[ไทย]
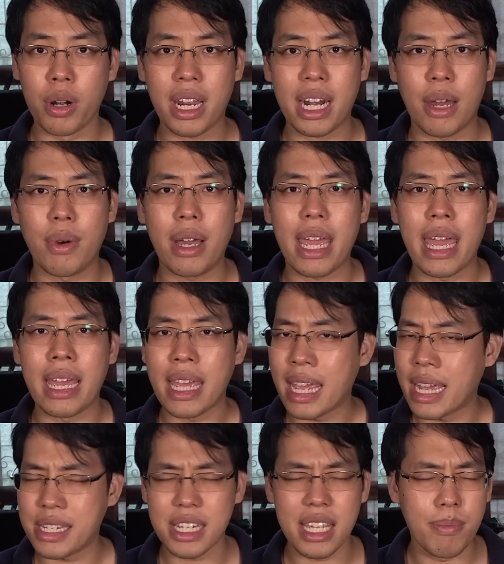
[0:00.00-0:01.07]
งๆนะครับว่า
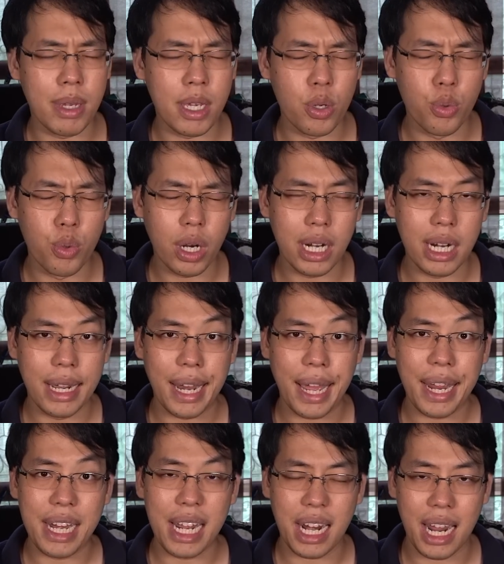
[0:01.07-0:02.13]
AES EBU คืออะไร
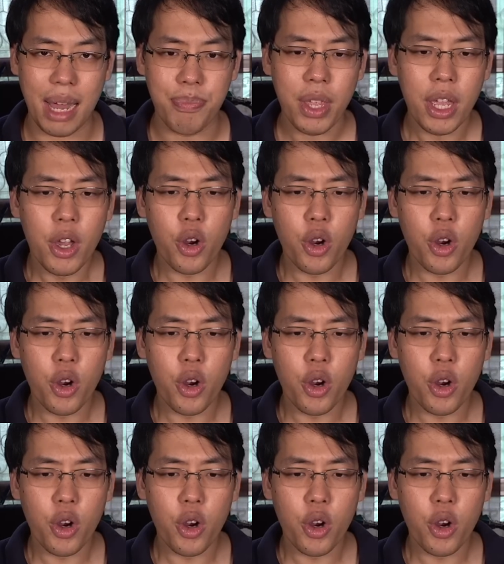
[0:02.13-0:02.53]
นะครับ